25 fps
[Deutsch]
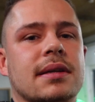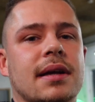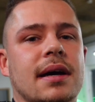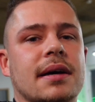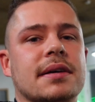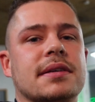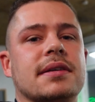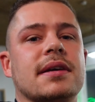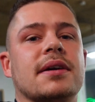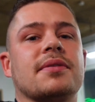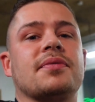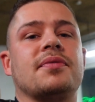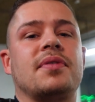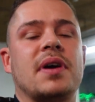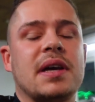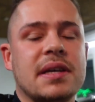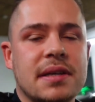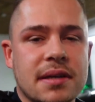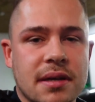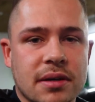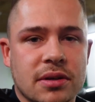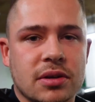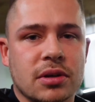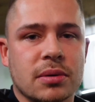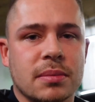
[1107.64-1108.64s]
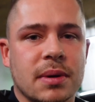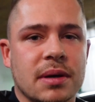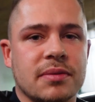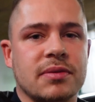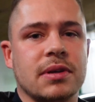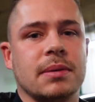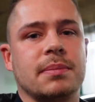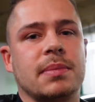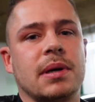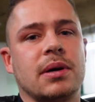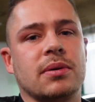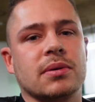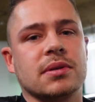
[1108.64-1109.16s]
da ich ja Fächerkrümmer
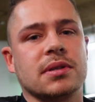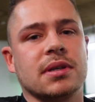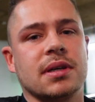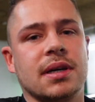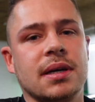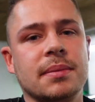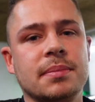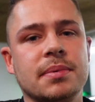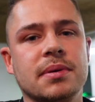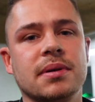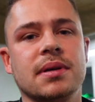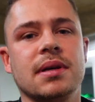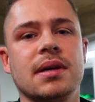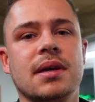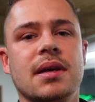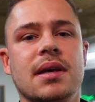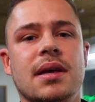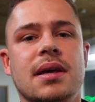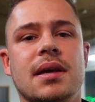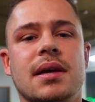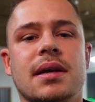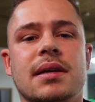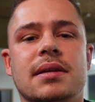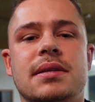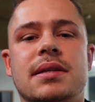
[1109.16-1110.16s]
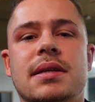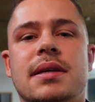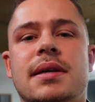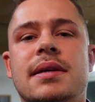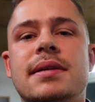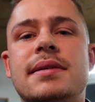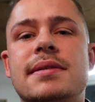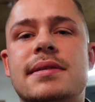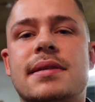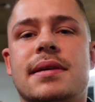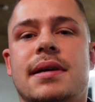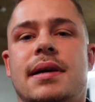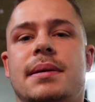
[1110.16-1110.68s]
verbaut habe, die
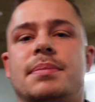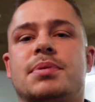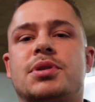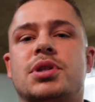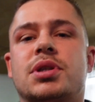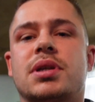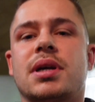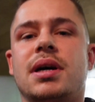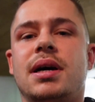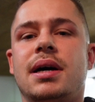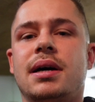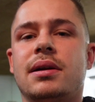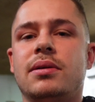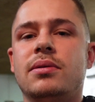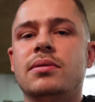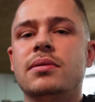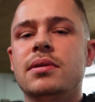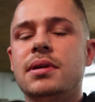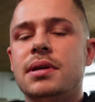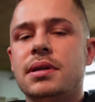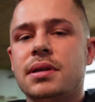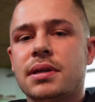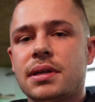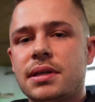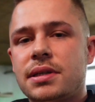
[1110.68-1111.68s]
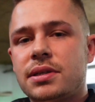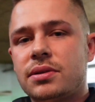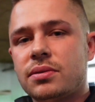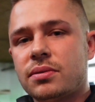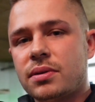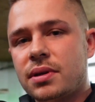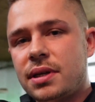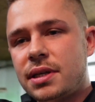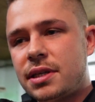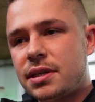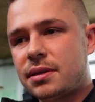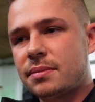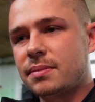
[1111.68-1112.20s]
Hitzeabstrahlung in Richtung
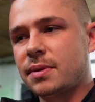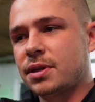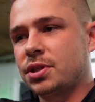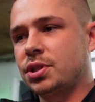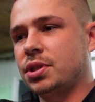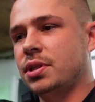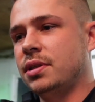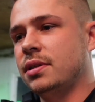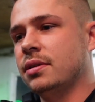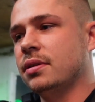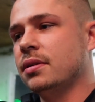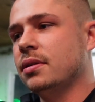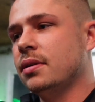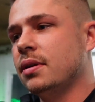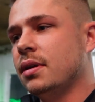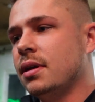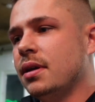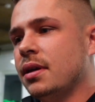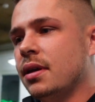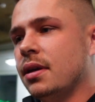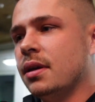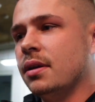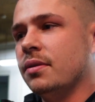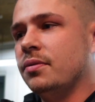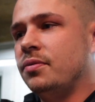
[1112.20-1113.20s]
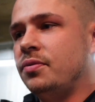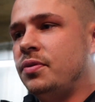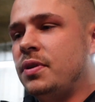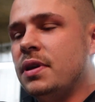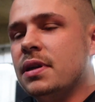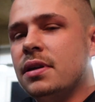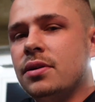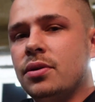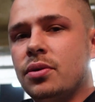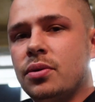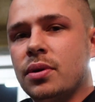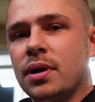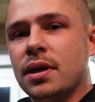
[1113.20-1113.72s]
Lichtmaschine
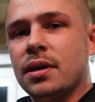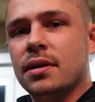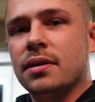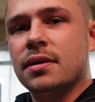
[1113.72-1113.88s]
viel höher